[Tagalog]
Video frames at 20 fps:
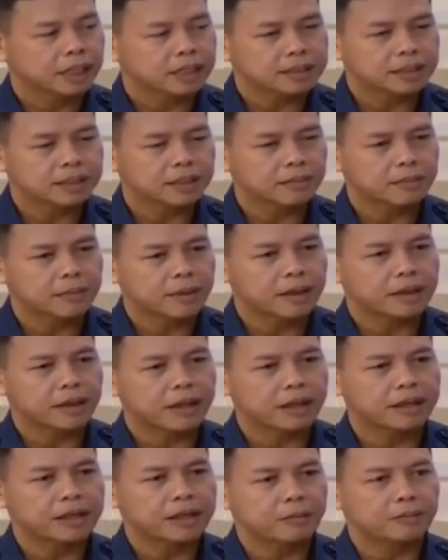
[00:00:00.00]
Kasi
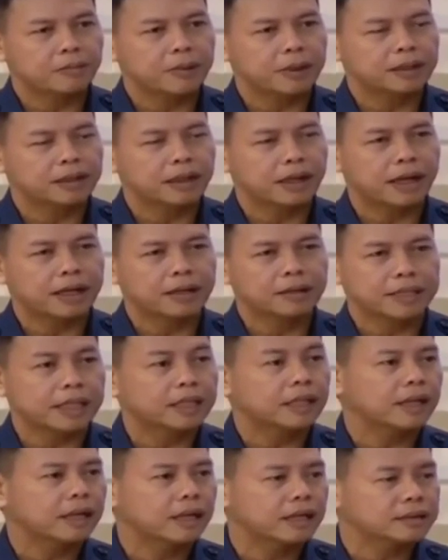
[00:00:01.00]
yung pag
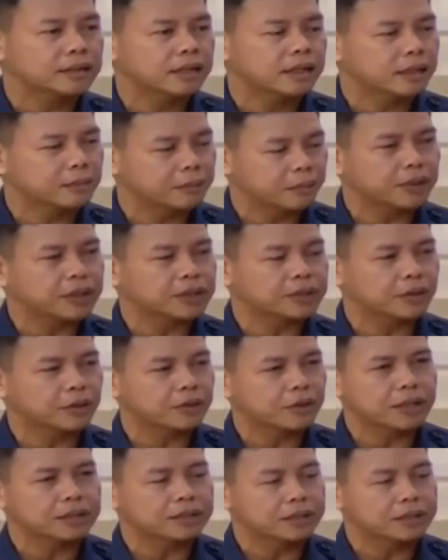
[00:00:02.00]
sira lang sa reputation ko,